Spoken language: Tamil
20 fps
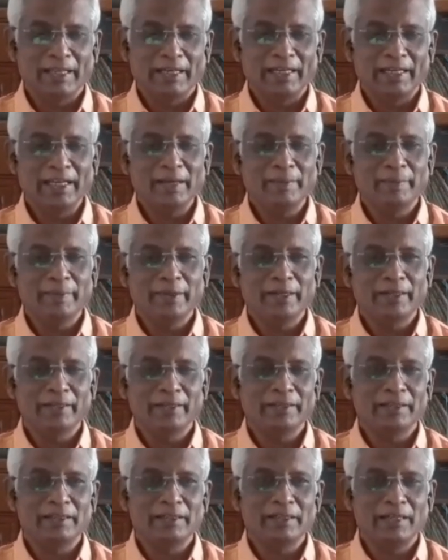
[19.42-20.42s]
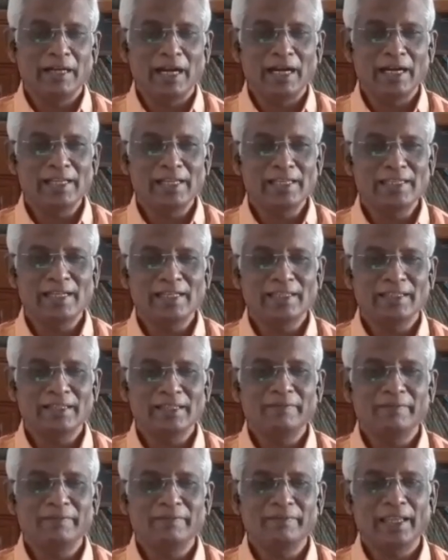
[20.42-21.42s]
நிறைய பேரு
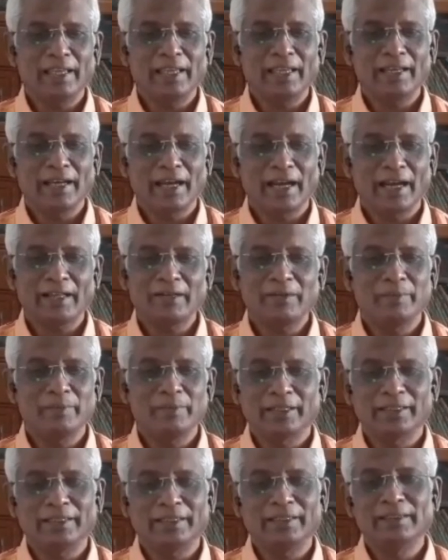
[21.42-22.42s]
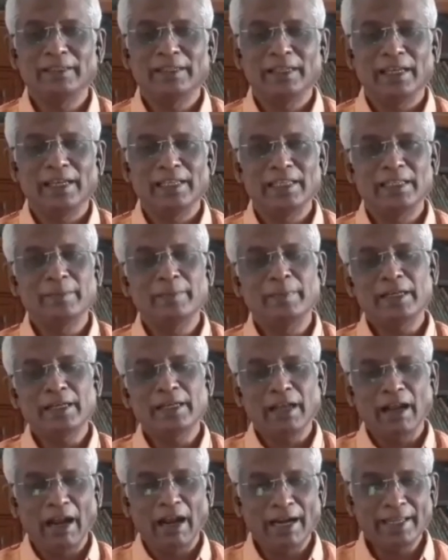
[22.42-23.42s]
தான் வேலையை நடக்கும்பாங்க இந்த மாதிரி
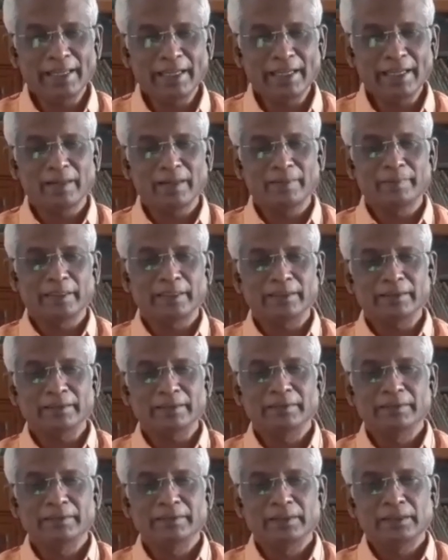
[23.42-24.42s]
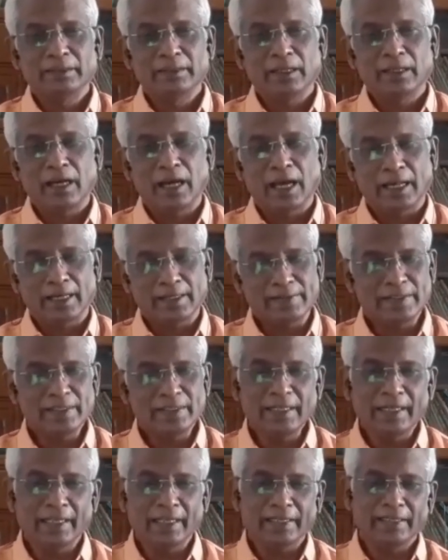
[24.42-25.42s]
அடிக்கலாமா அரசு
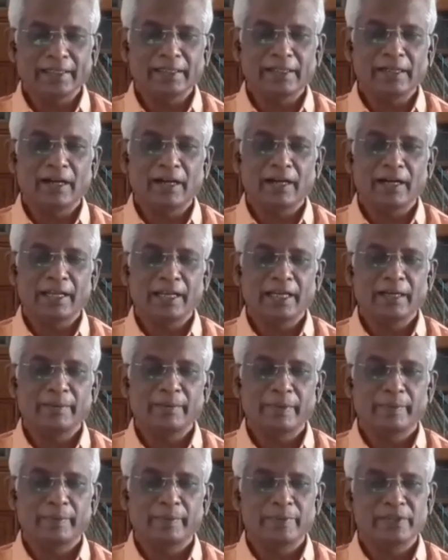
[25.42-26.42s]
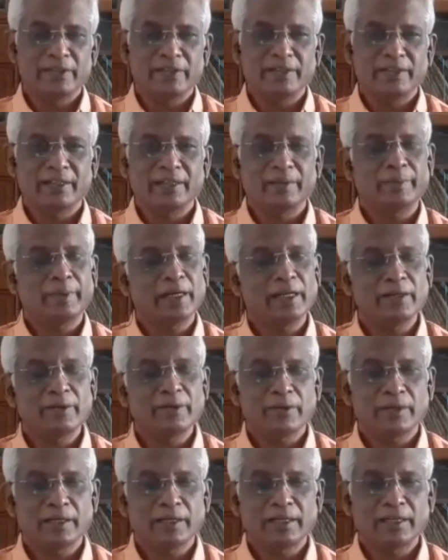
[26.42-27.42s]
நிறைய ஆணைகள் பிறப்பிச்சிருக்கு
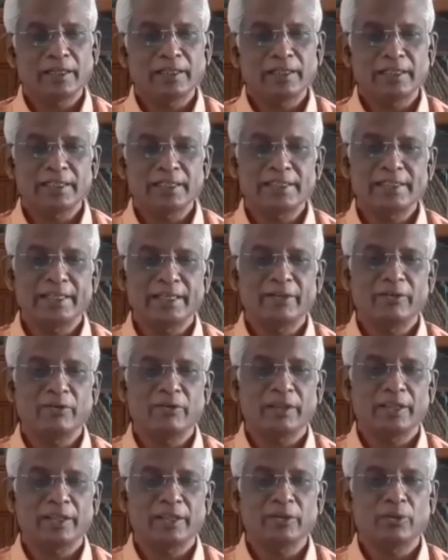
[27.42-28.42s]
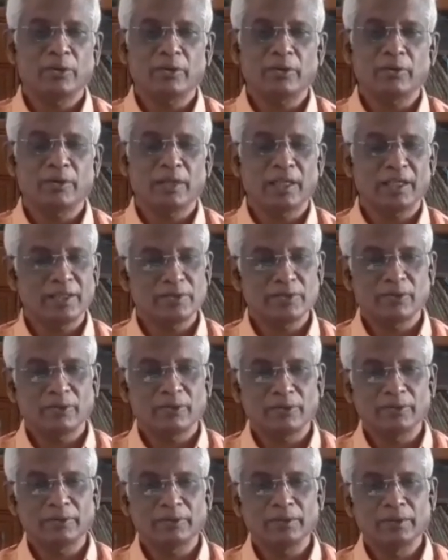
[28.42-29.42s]
பள்ளிக்கூடங்கள்ல ஆசிரியர் குழந்தையை தொடக்கூடாதுன்னு
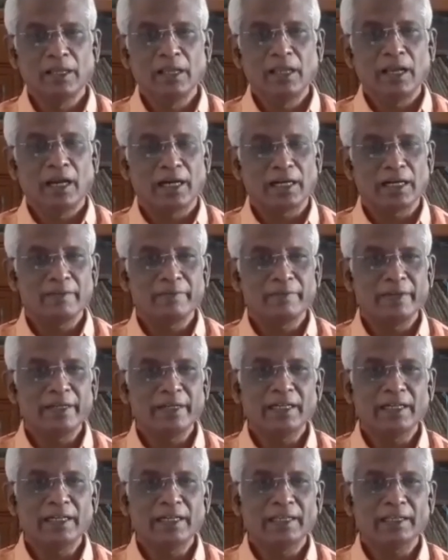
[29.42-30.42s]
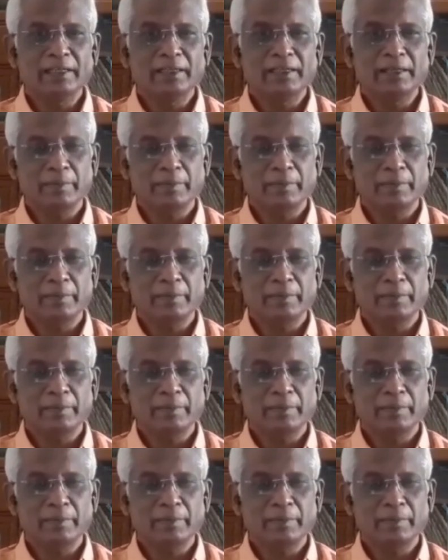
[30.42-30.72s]
சொல்றோம் ஆனா வீட்டுல